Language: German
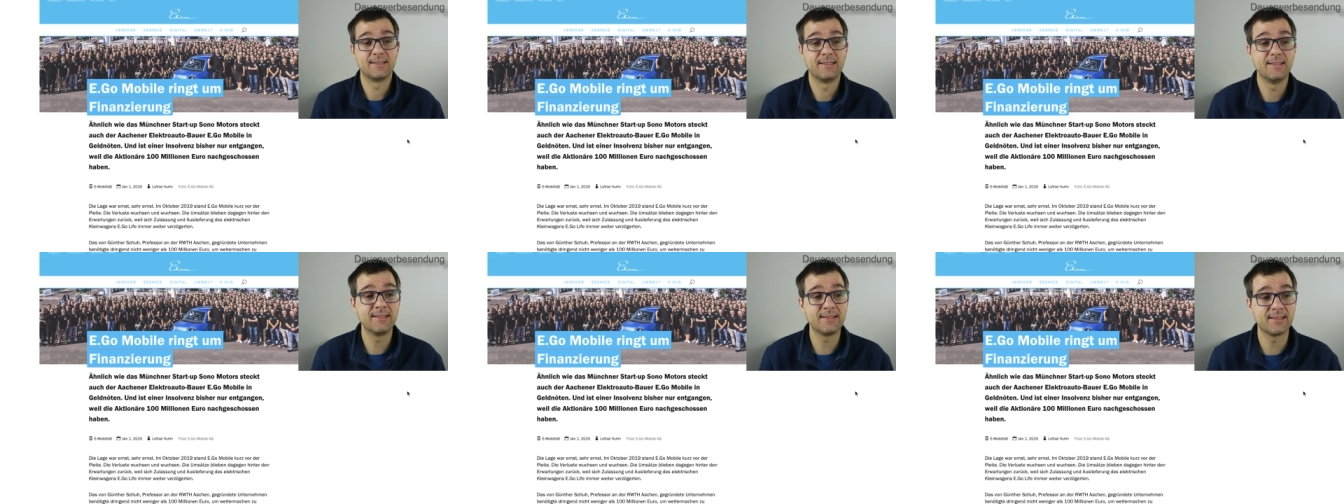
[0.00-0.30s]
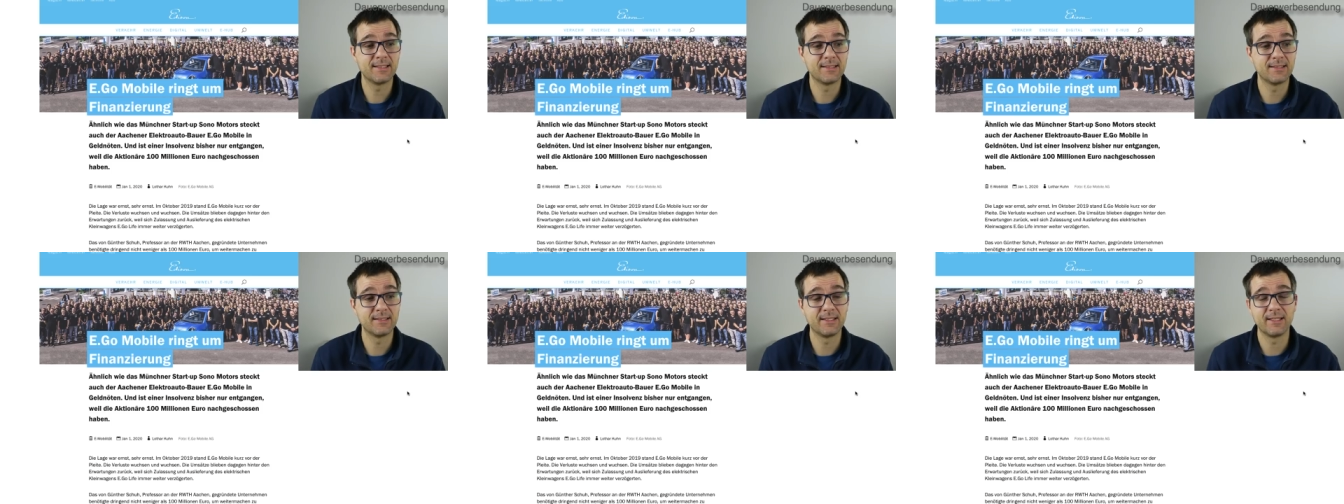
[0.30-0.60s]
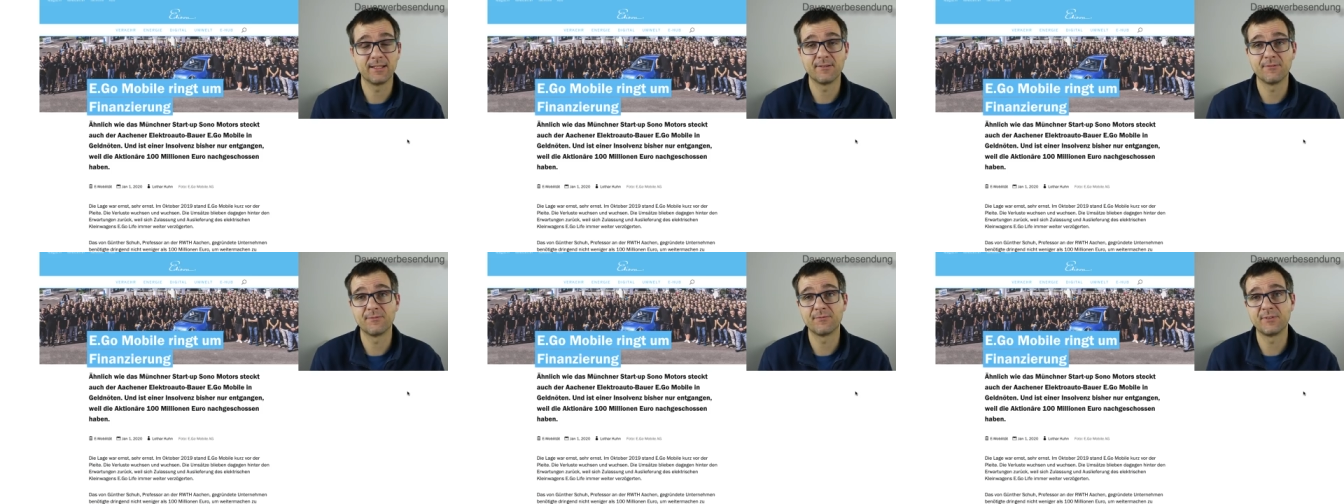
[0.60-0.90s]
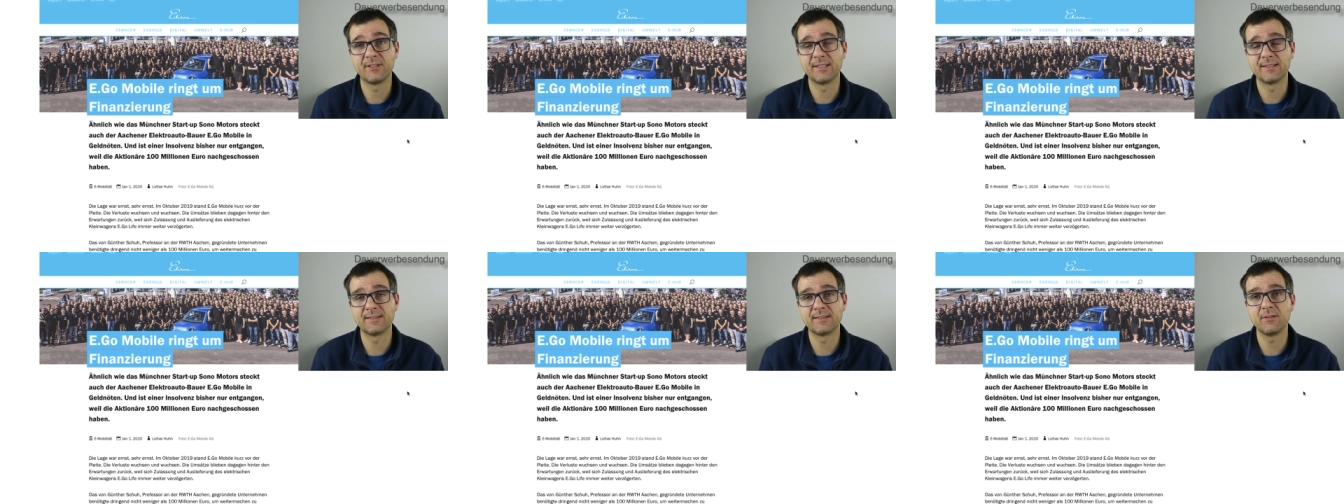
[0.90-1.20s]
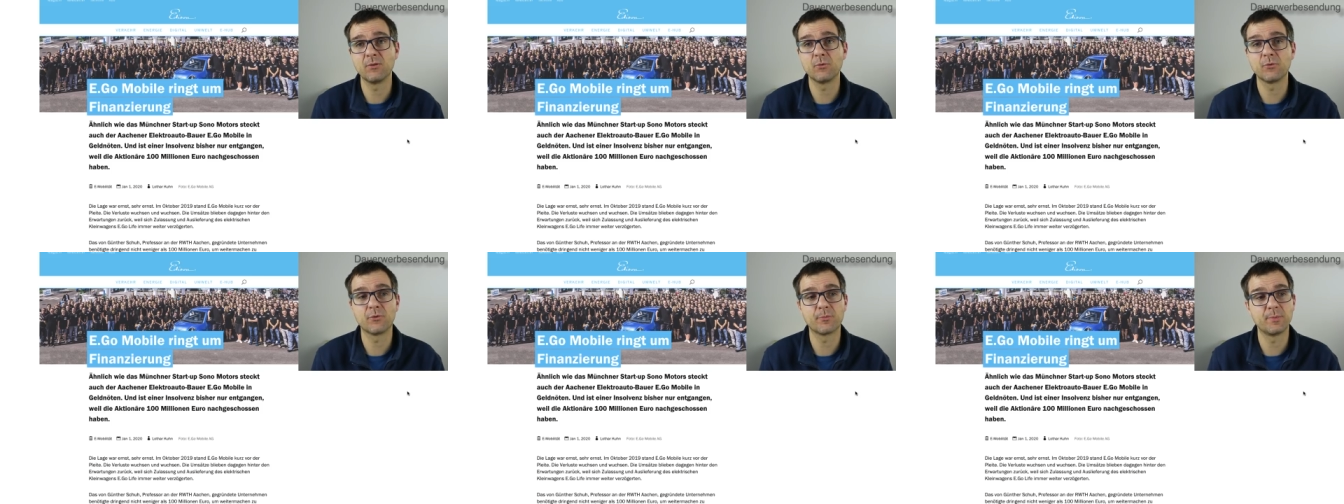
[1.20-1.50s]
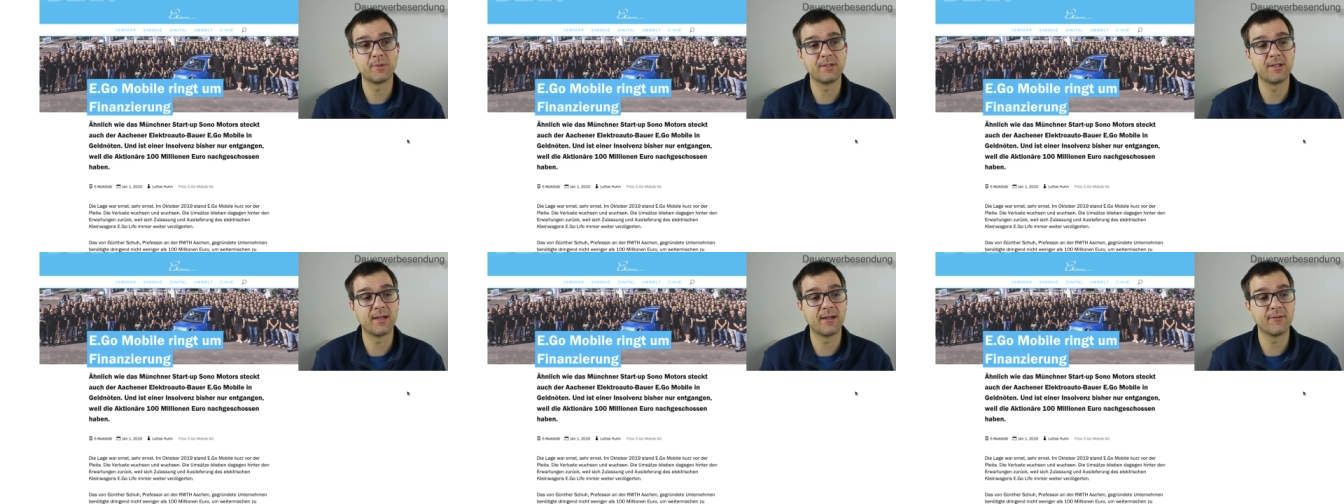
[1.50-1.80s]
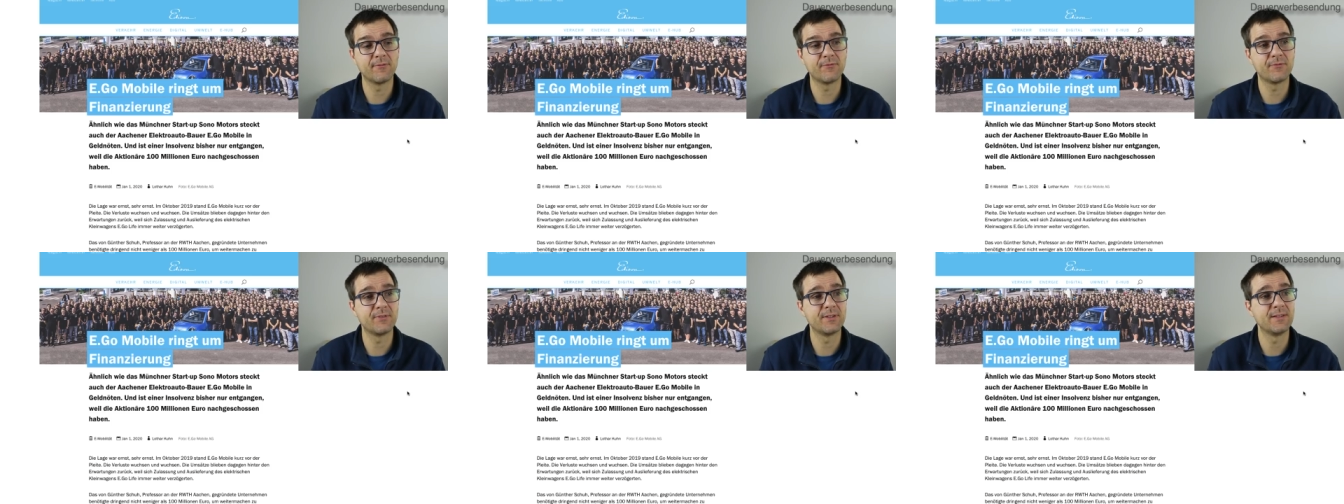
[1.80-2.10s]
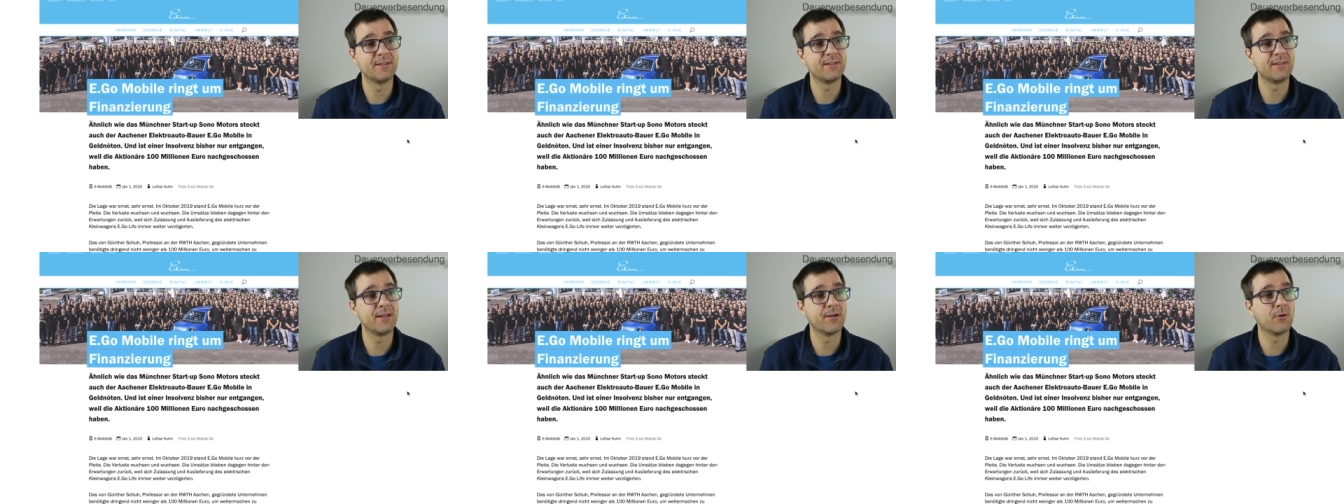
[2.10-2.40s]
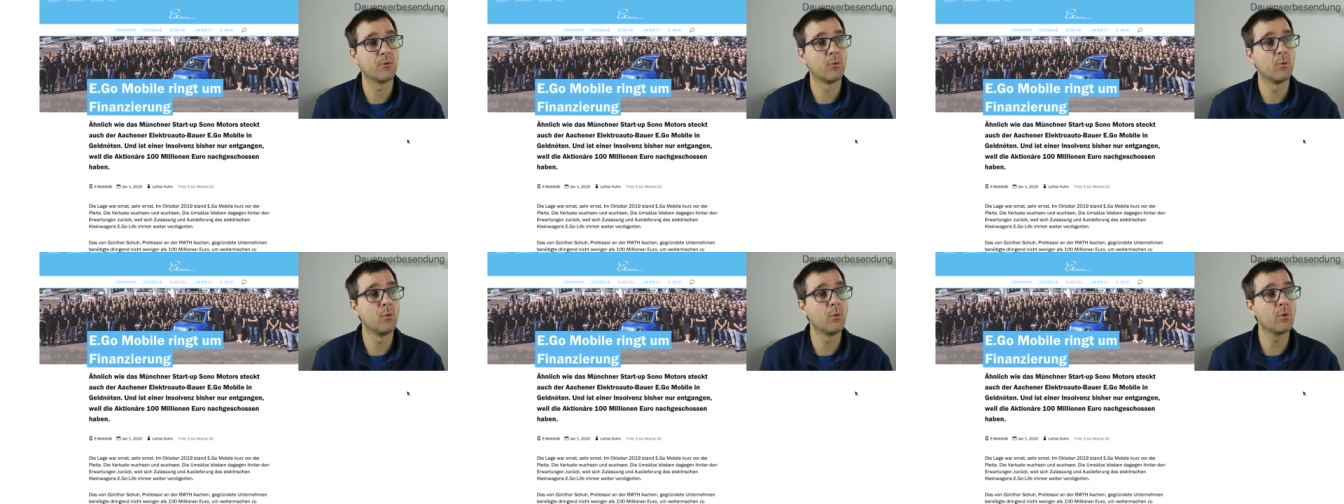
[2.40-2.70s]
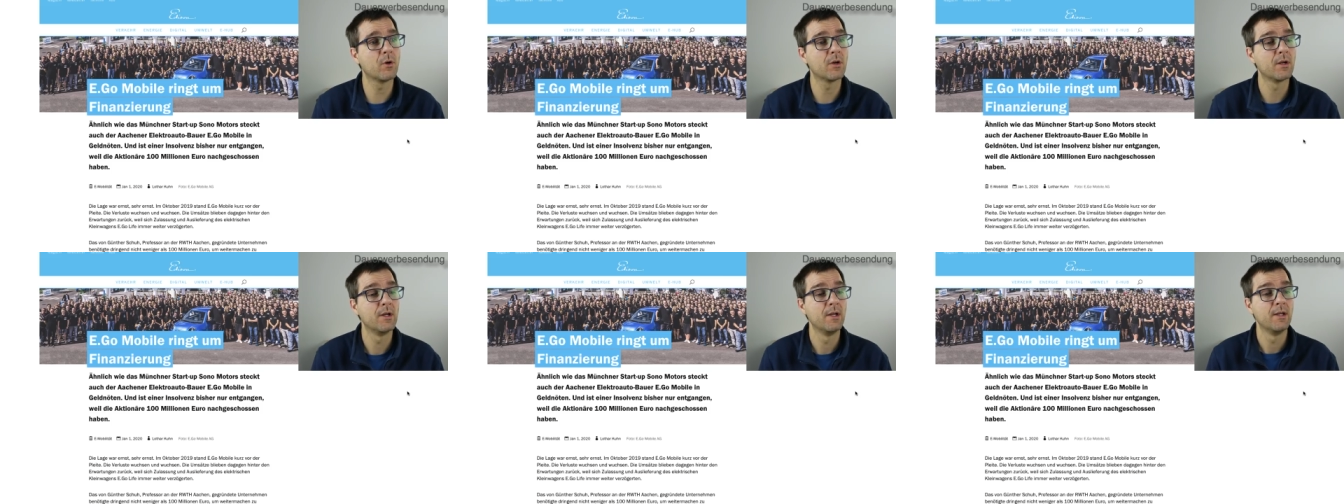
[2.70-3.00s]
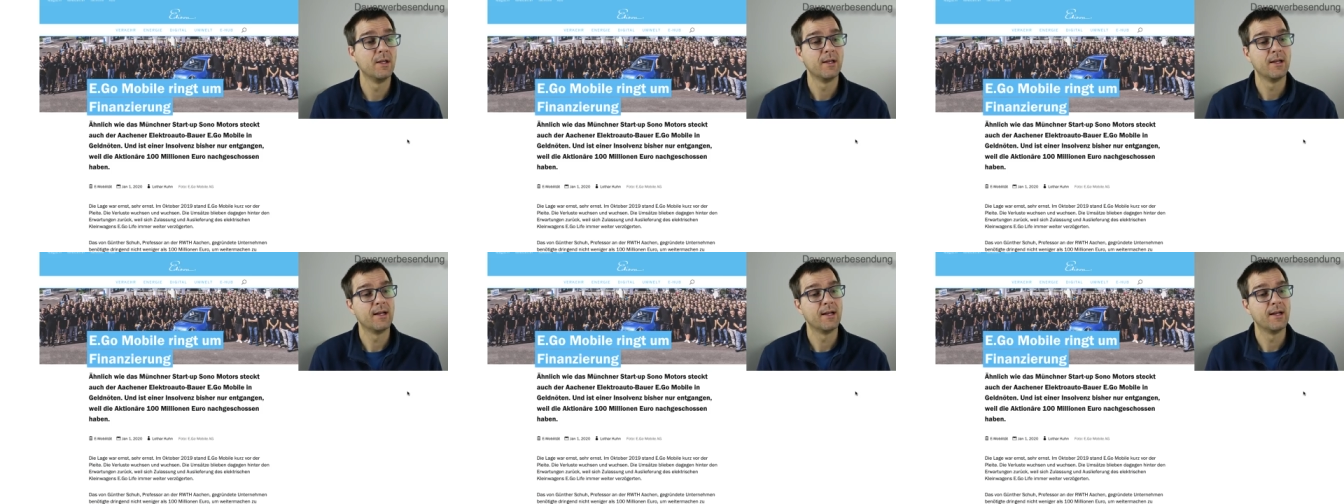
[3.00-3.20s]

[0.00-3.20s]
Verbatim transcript: ist dann der Finanzierungsbedarf äh, sehr hoch.